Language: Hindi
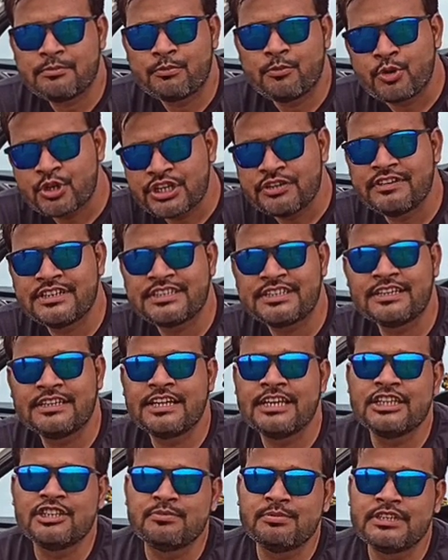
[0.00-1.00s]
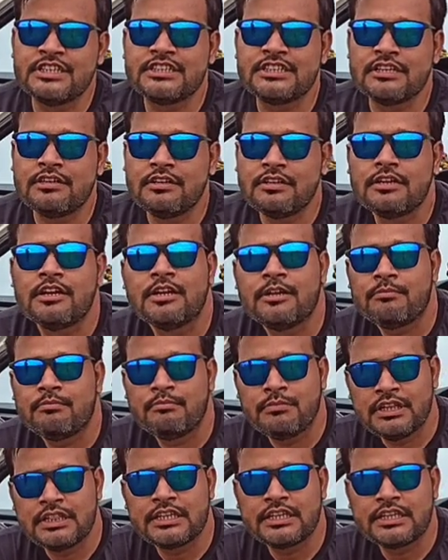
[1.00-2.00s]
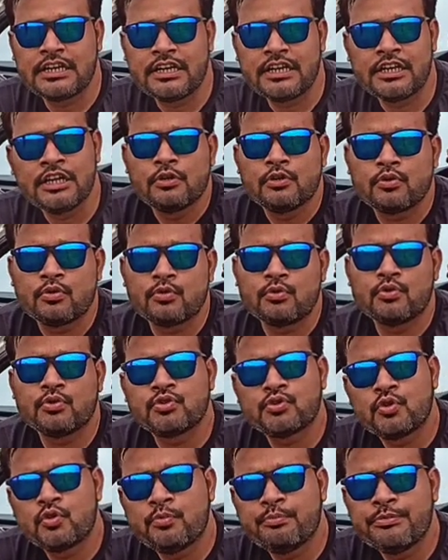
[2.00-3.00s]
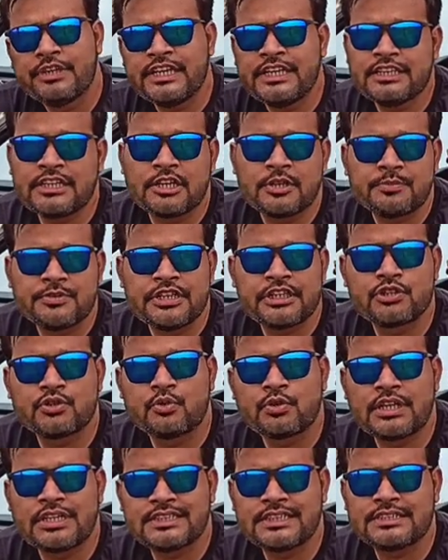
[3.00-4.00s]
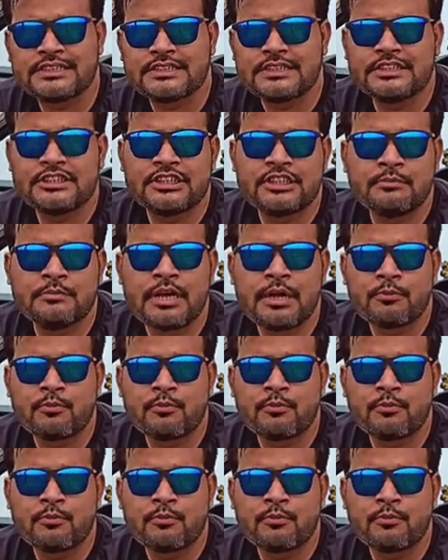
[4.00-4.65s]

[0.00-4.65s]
मोटिवेशन या इंस्पिरेशन मिलती रहे तो दोस्तों मेरी तरफ से एक छोटा सा सजेशन मैं